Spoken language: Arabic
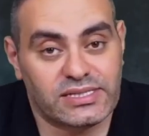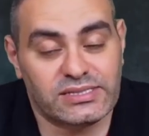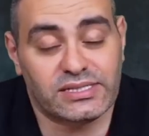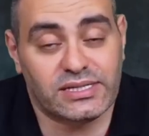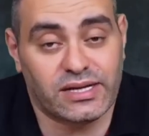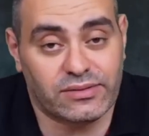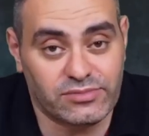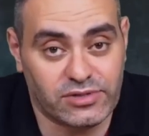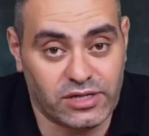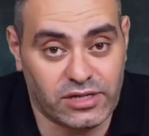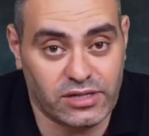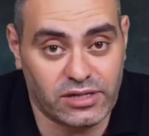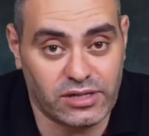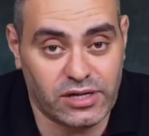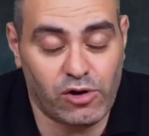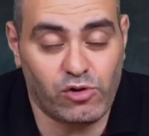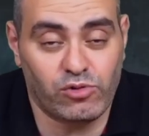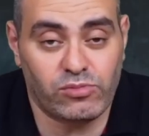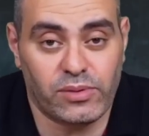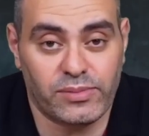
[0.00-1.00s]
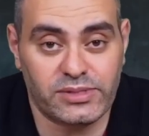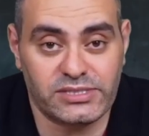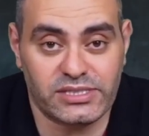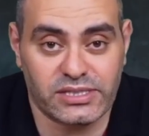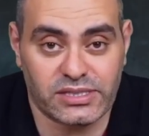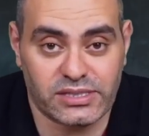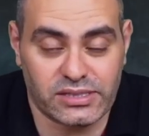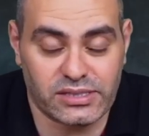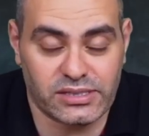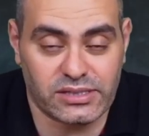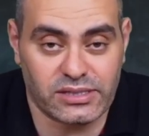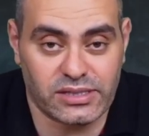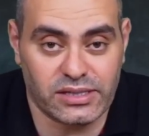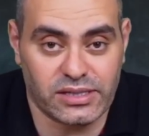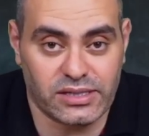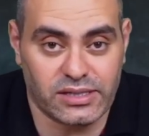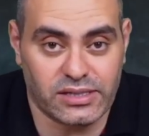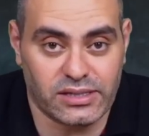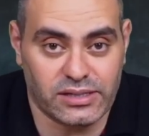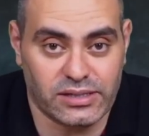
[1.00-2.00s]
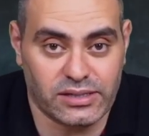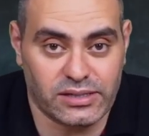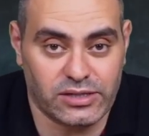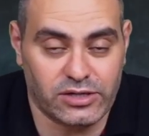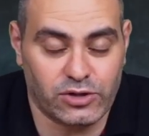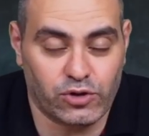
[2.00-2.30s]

حسن عبد الله اول ما مسك آه،